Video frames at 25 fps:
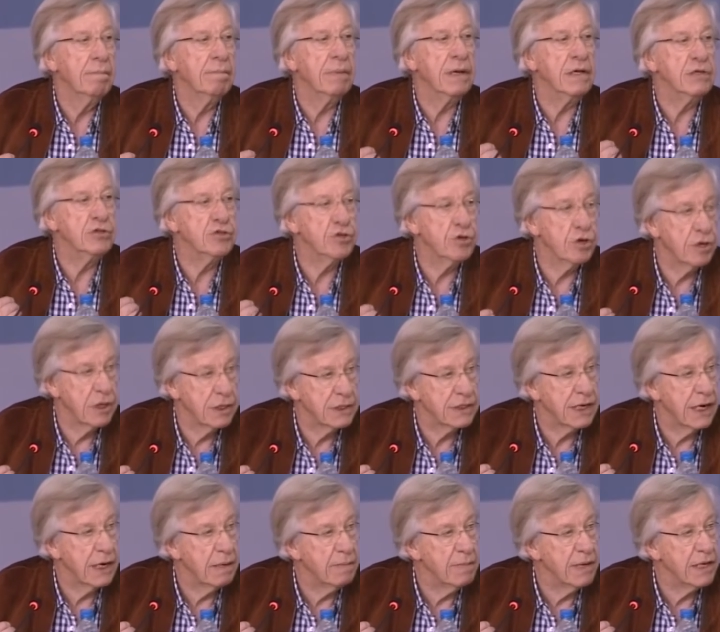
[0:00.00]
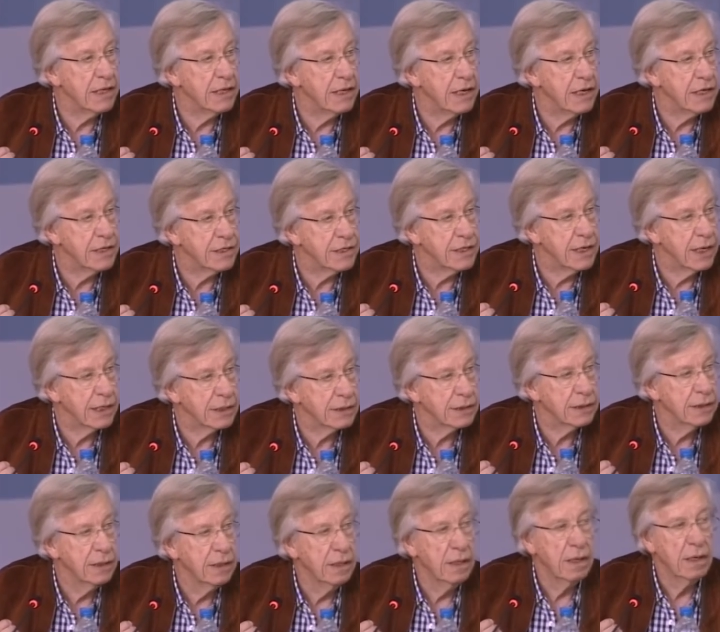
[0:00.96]
pensiones
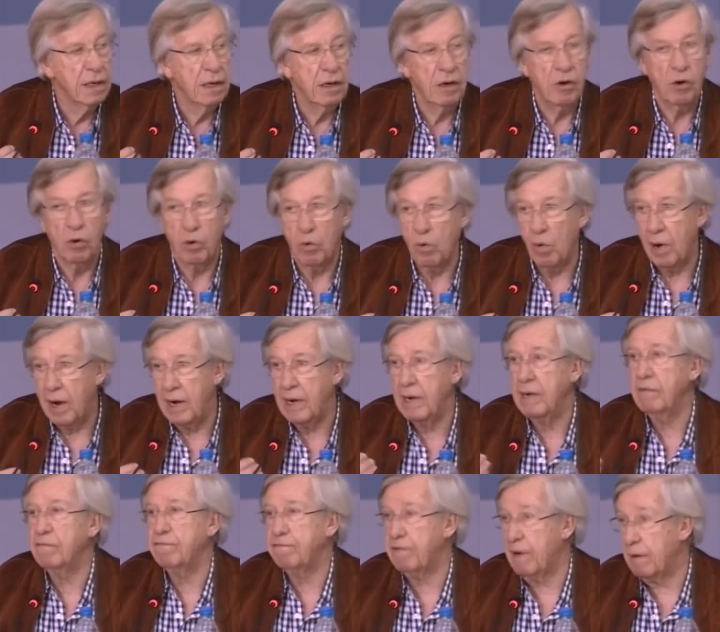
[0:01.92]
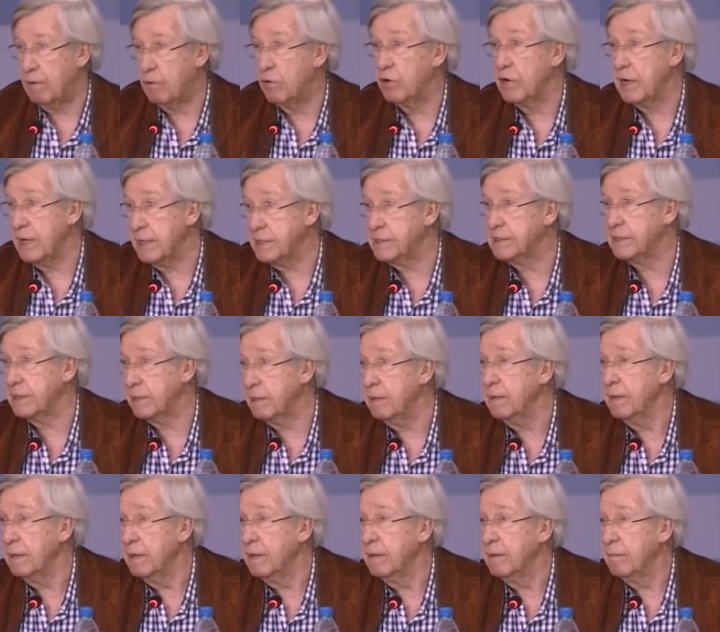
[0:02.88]
alimenticias, lo cual
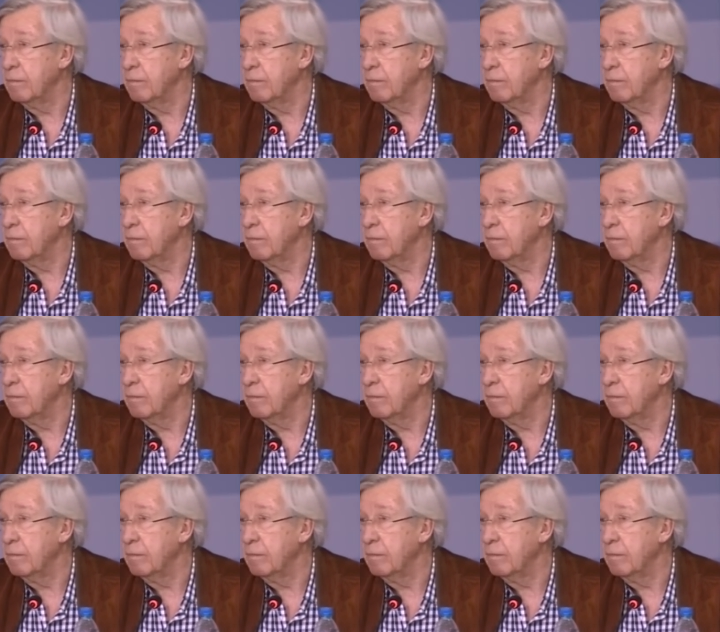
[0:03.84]
favorece,